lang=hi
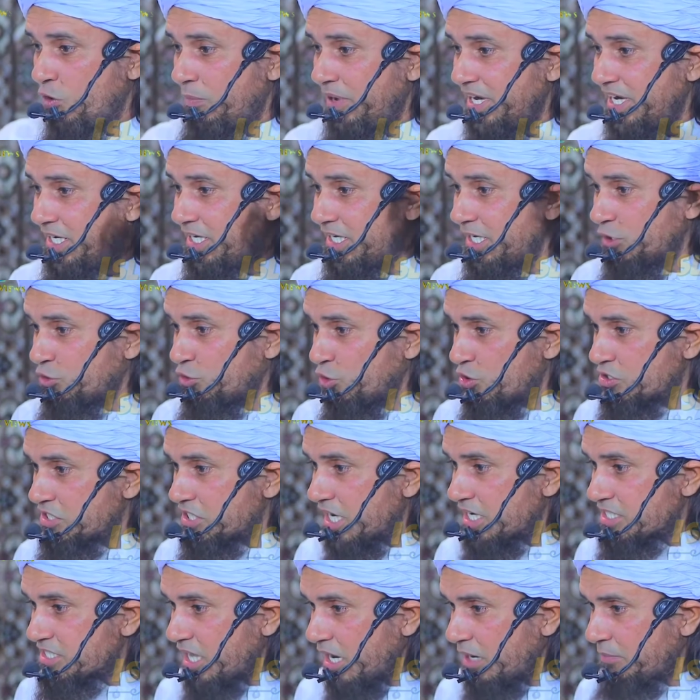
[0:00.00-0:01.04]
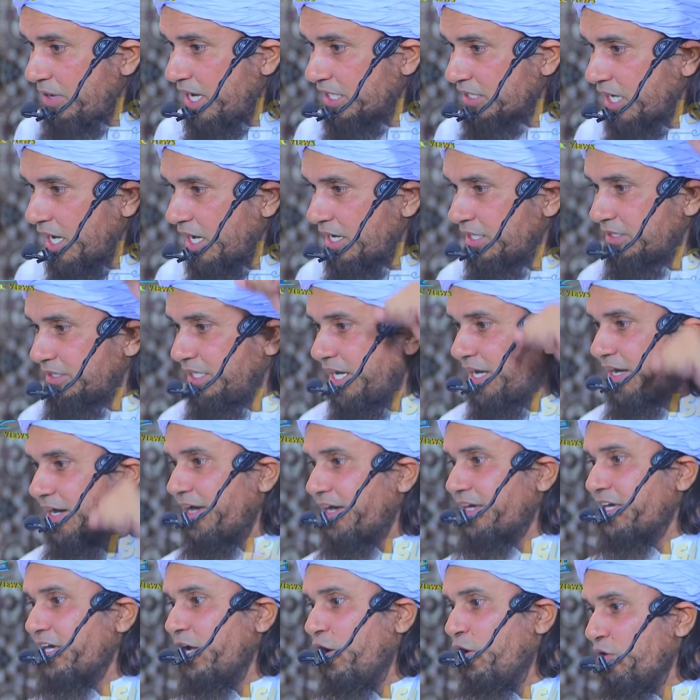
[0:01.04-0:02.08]
भाई इनकी दो चार साल बाद हालत
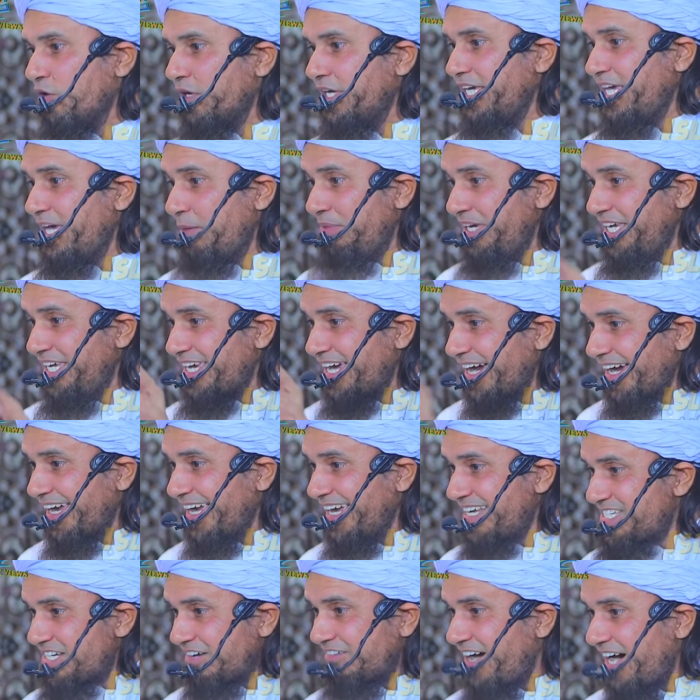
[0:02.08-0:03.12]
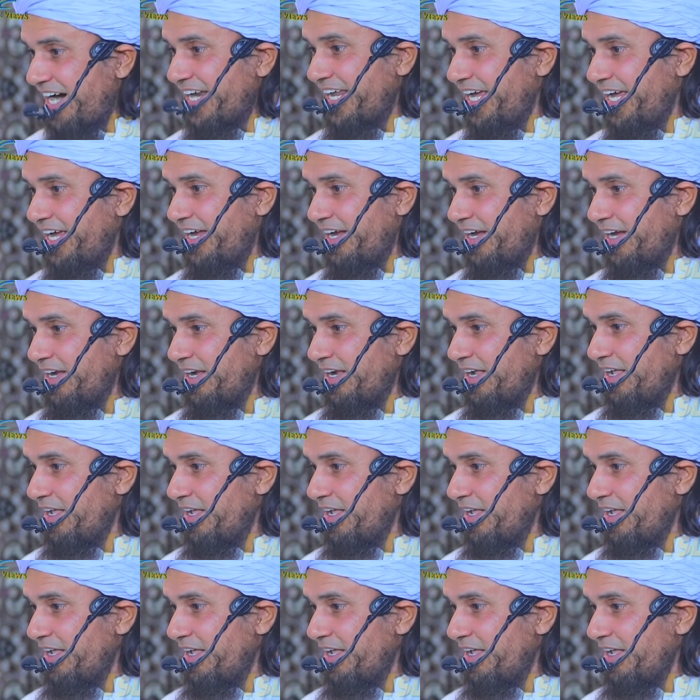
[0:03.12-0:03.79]
देखना क्या होगी ये भी यंग है जवान है